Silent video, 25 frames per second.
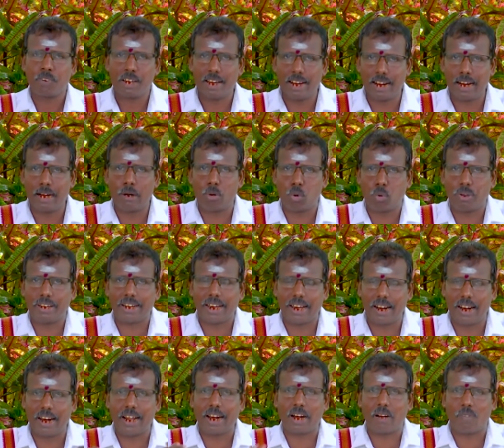எங்களுடைய
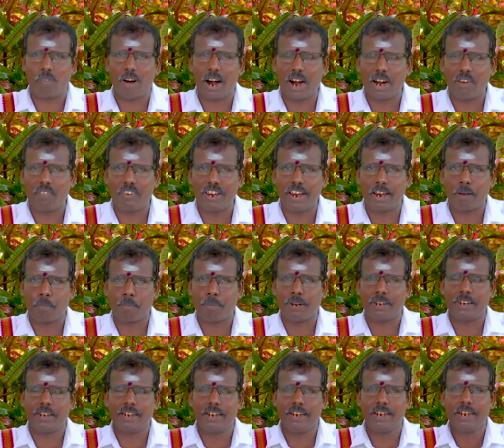இல்லற வாழ்வு
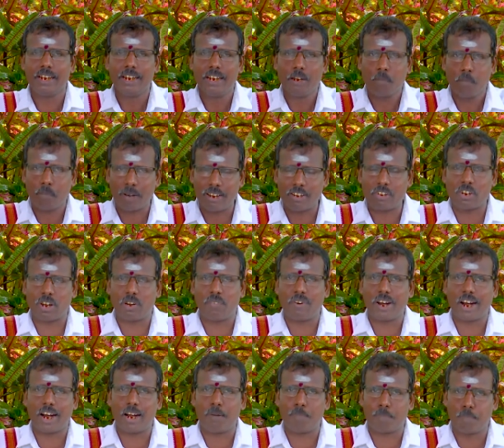என்பது
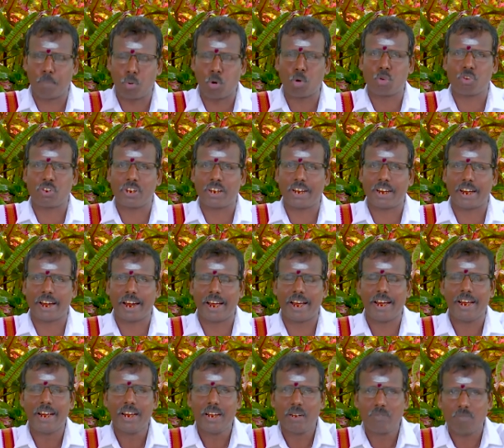மற்றவர்கள் போற்றுகிற
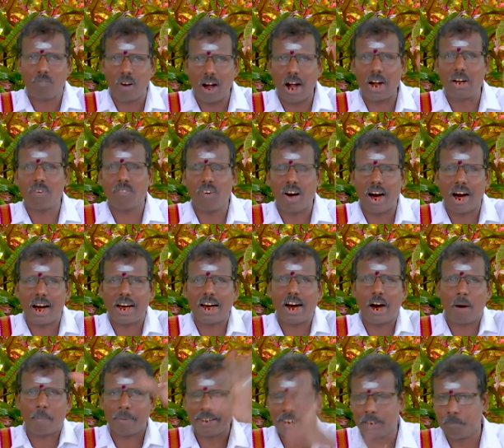வாழ்வாக
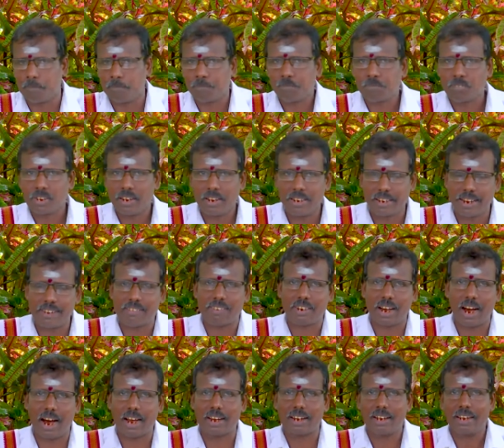அமையும்
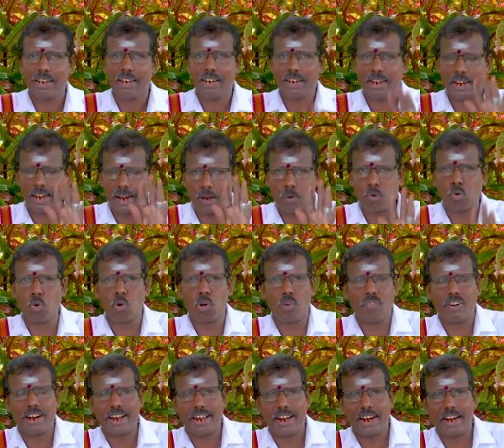இதைத்தான்
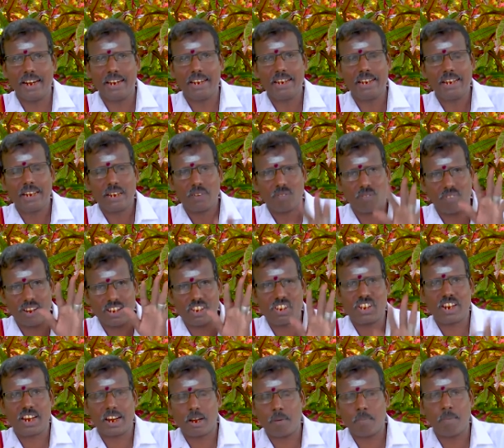இளங்கோவடிகள்
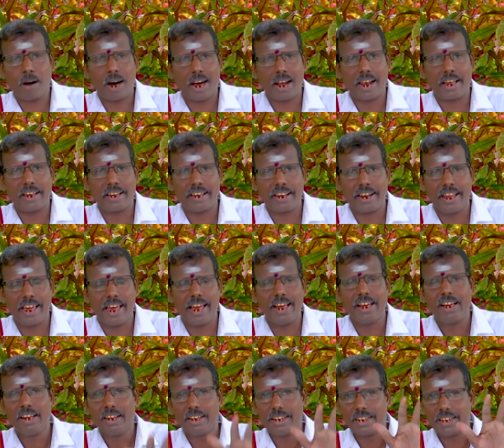வஞ்சின மாலையிலே
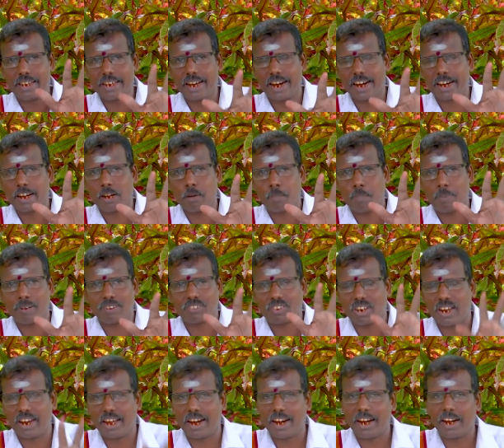இரண்டு
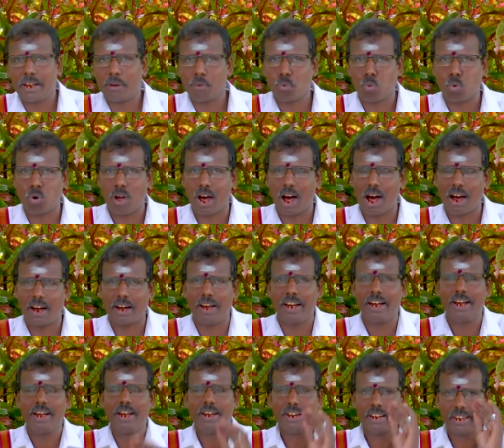பத்தினிகளினூடாக
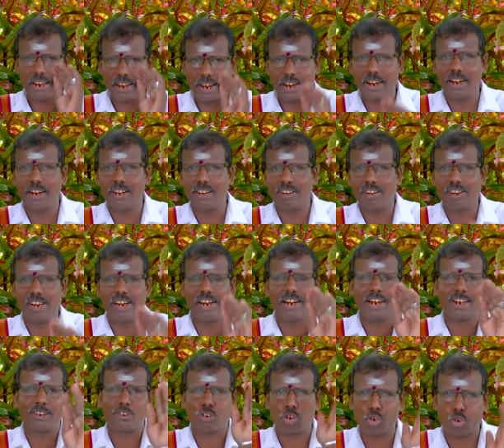எங்களுக்கு
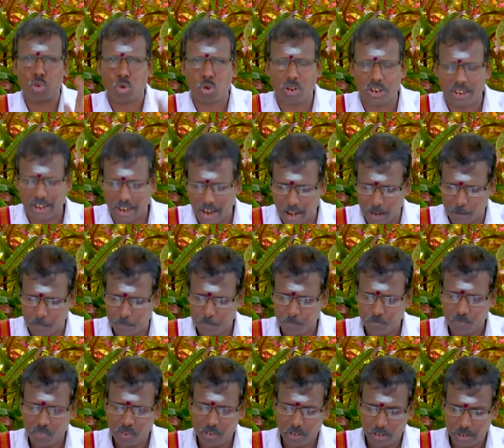எடுத்து சொல்லுகிறார்
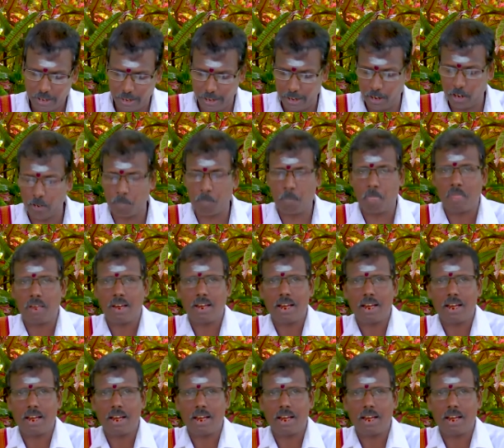இன்னும்